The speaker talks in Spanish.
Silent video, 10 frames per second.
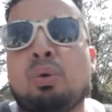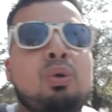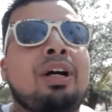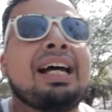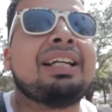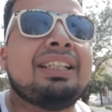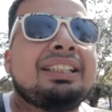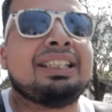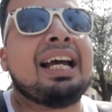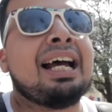un lugar
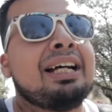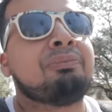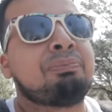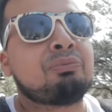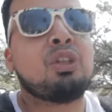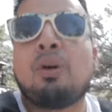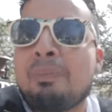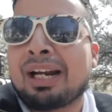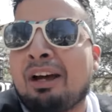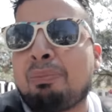sea
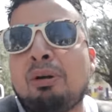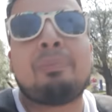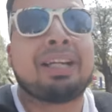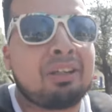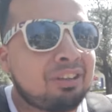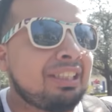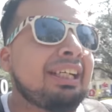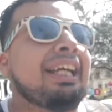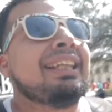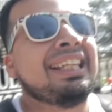nombrado pueblo mágico tiene
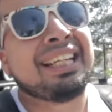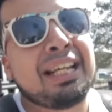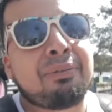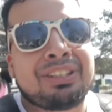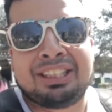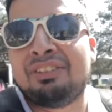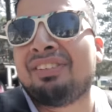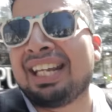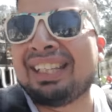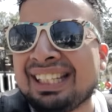que tener
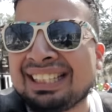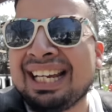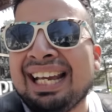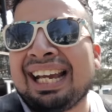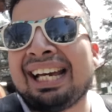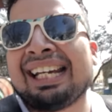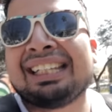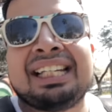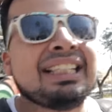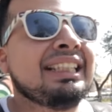diferentes
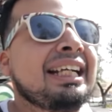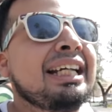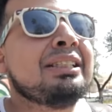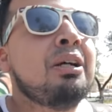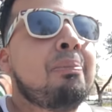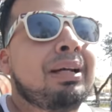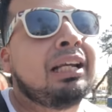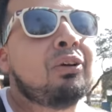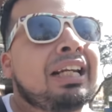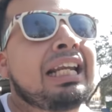características para
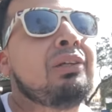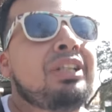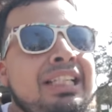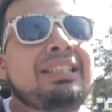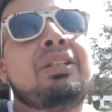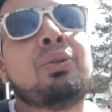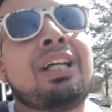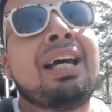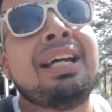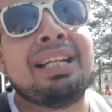lograrlo y sin
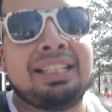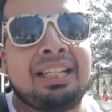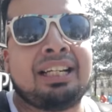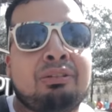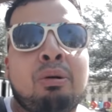duda Linares